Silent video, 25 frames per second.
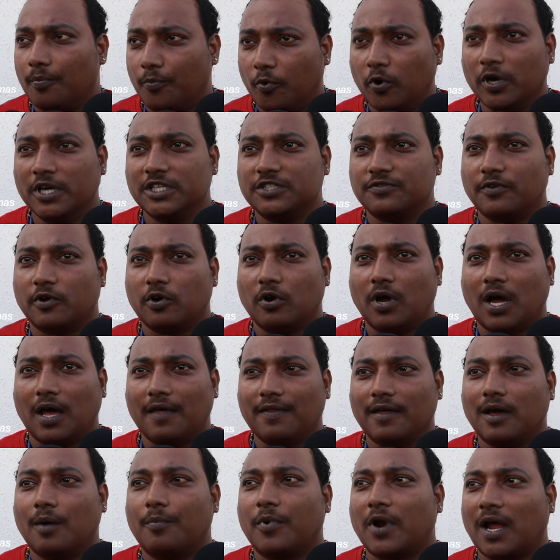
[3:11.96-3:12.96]
போலீஸ் வரும்
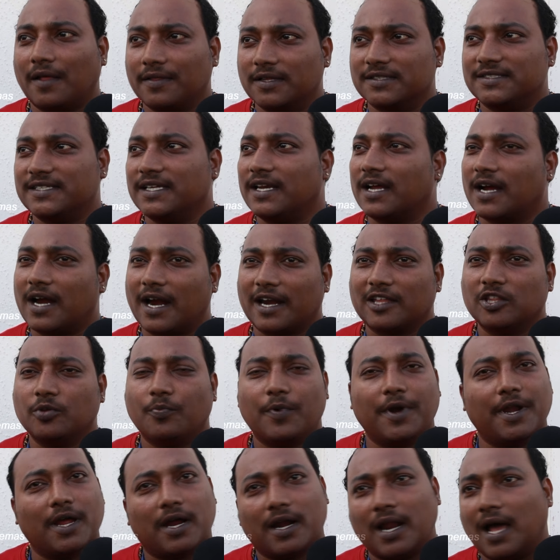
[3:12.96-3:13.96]
அதுக்கப்புறம் அந்த சீனை கடந்து
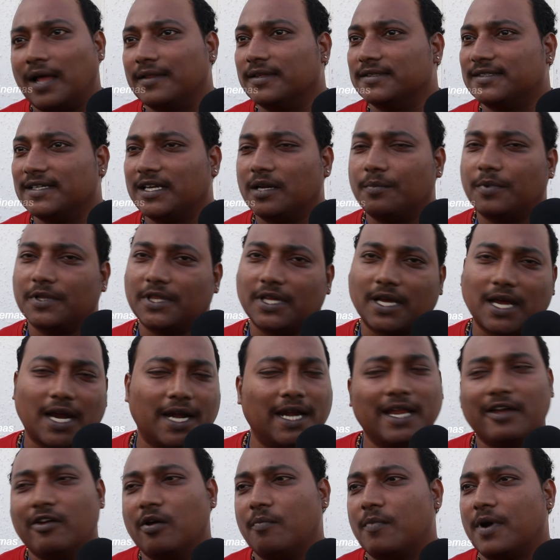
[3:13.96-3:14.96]
போயிட்டாங்கன்னா அந்த சீனை பற்றி
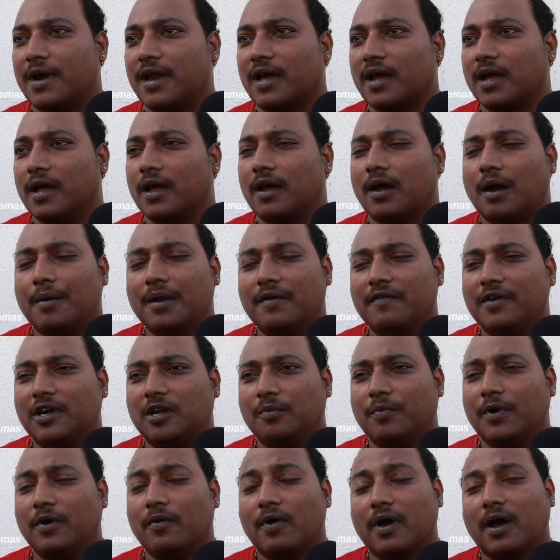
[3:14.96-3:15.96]
கண்டுக்க மாட்டாங்க அப்படியே
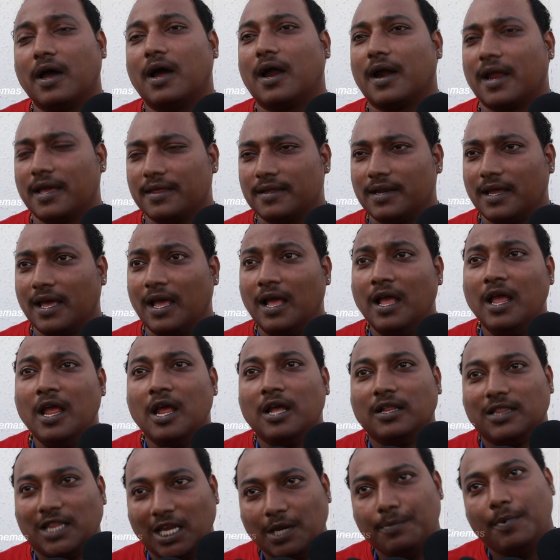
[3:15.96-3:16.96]
விட்டு போயிடுவாங்க ஆனால் இதில்
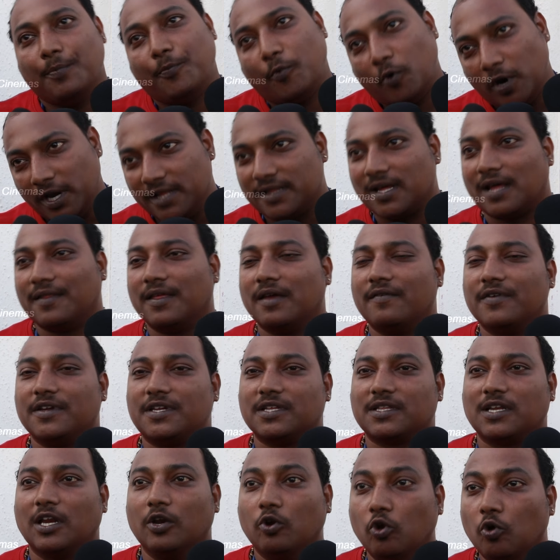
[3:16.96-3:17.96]
திருப்பி போலீஸ் அதே
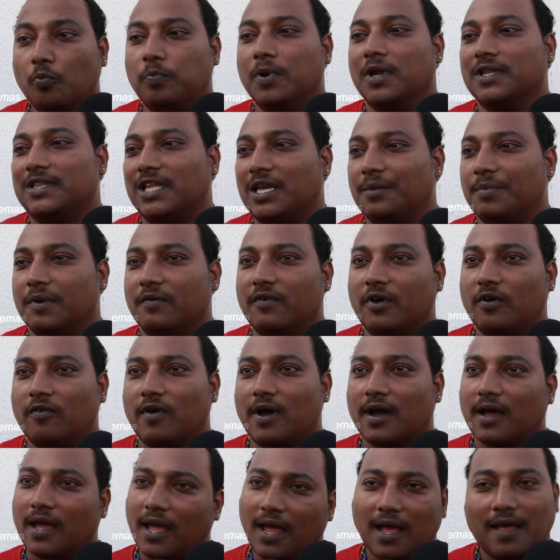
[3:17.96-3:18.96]
விஷயத்தில் லூப்பில் திருப்பி
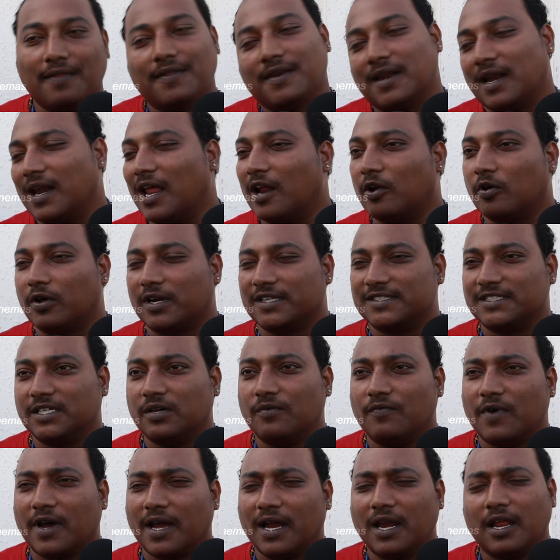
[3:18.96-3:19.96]
வருவாங்க அது நல்லாயிருக்கும்
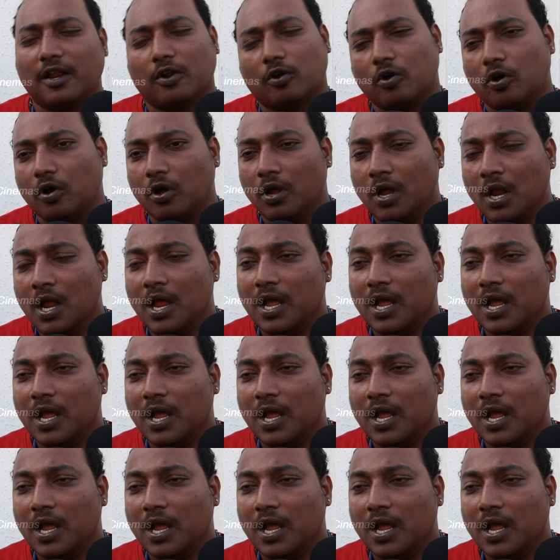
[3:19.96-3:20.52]
ரசிக்கும் வகையில் இருக்கும்